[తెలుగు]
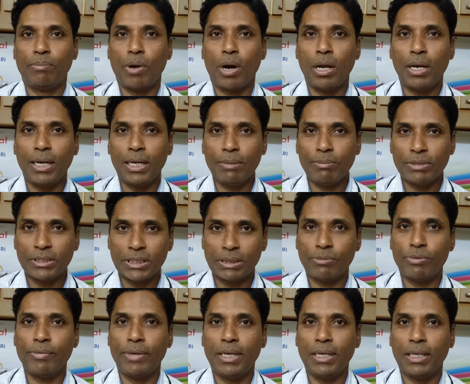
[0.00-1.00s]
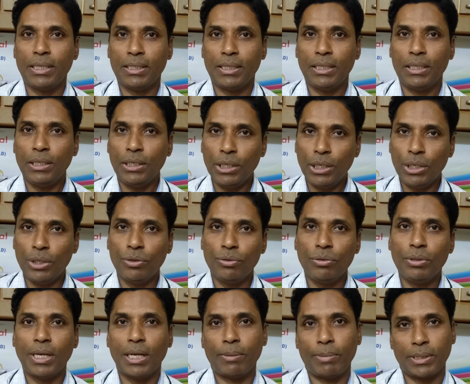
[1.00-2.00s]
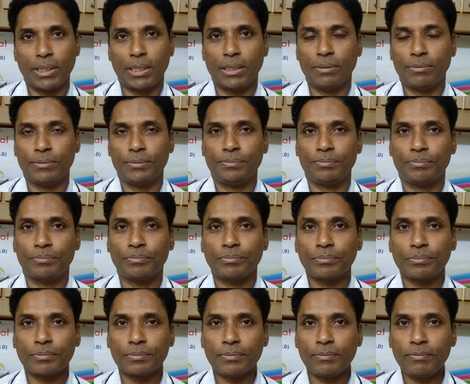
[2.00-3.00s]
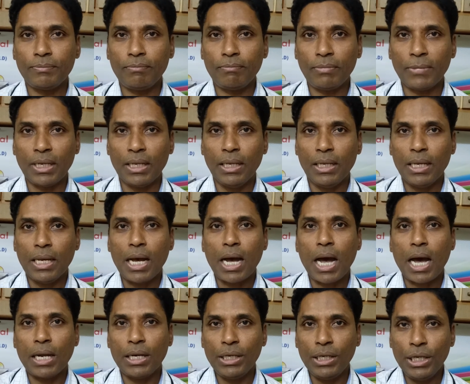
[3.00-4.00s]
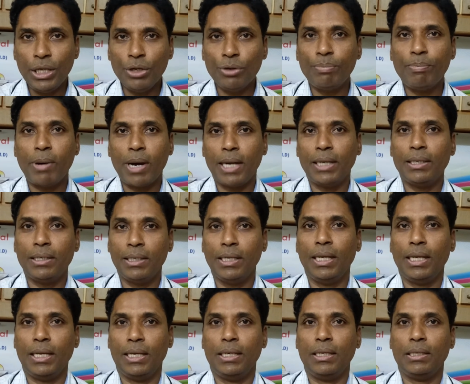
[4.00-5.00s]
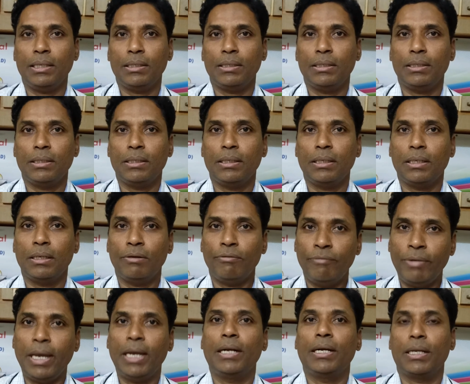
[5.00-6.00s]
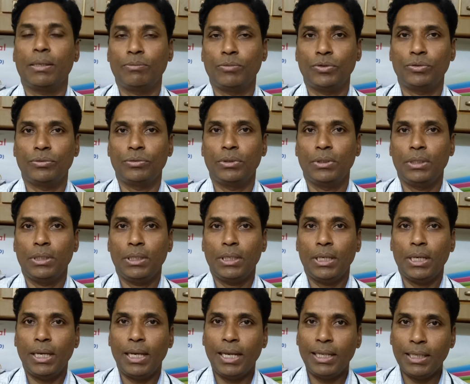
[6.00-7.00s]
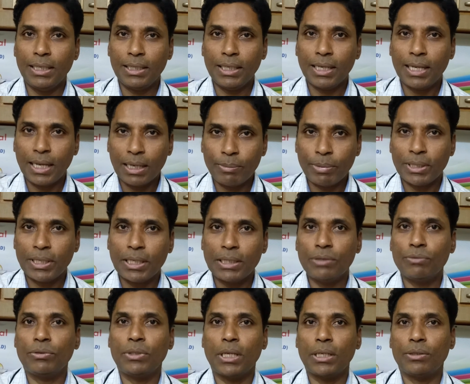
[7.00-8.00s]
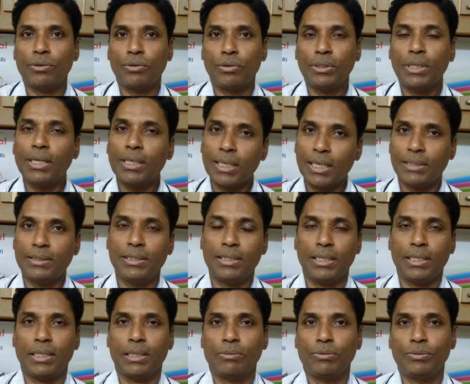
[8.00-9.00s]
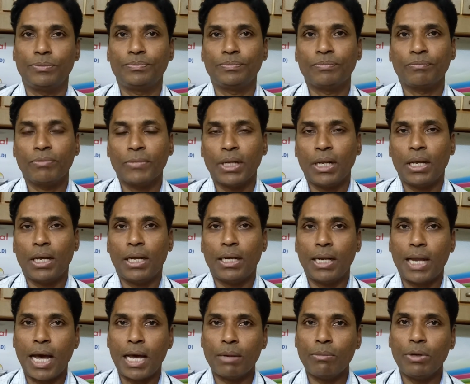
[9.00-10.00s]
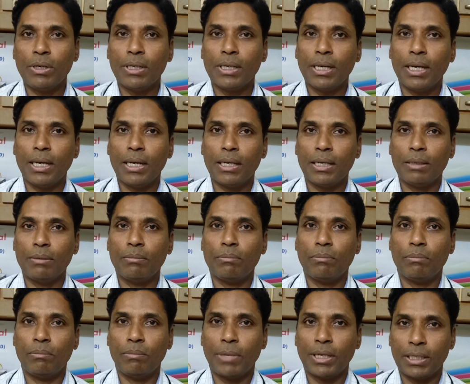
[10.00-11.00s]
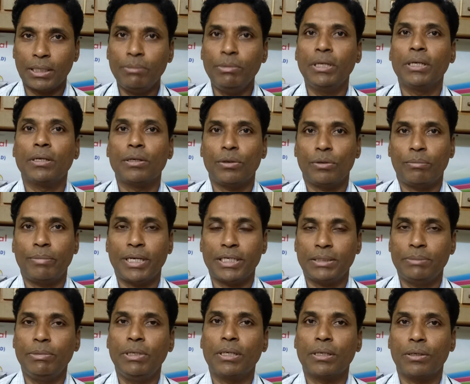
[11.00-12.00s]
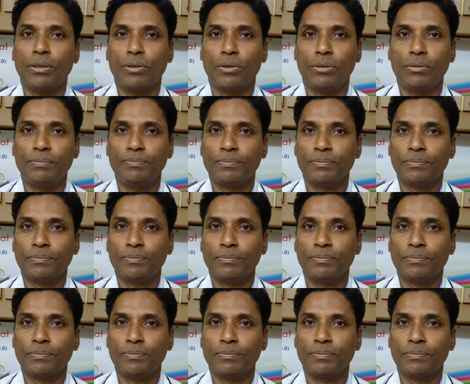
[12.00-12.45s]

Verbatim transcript: పాలు అంటే మిశ్రమం ఏంటది నీరు ఘనపదార్థం ఆ నీరు పార్ట్నే వే అంటాము ఏదైతే ఘనపదార్థం ఉన్నదో దాన్ని కెసిన్ అంటాము నార్మల్గా మదర్ మిల్క్లో బ్రెస్ట్ మిల్క్లో